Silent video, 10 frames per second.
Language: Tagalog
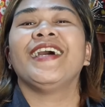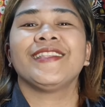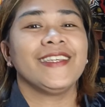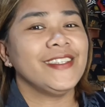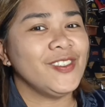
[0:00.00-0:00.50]
sa
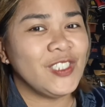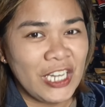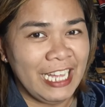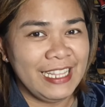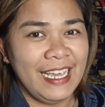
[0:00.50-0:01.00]
ating
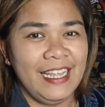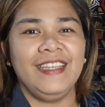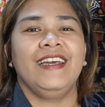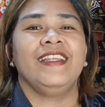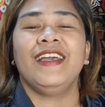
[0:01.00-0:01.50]

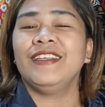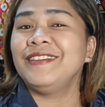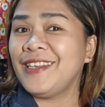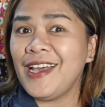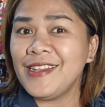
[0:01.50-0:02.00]
channel. Yan. And
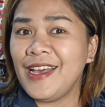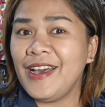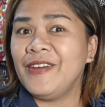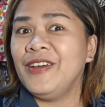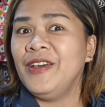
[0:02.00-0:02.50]

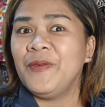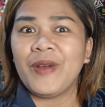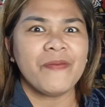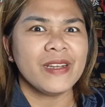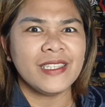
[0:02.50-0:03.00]
sana
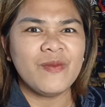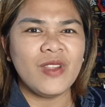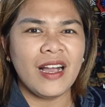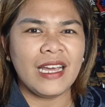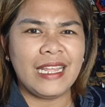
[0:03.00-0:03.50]

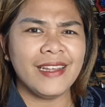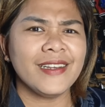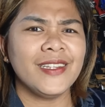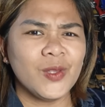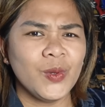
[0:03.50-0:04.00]
makapagsimula ka rin
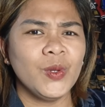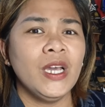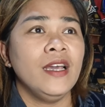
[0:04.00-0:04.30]
ng ganitong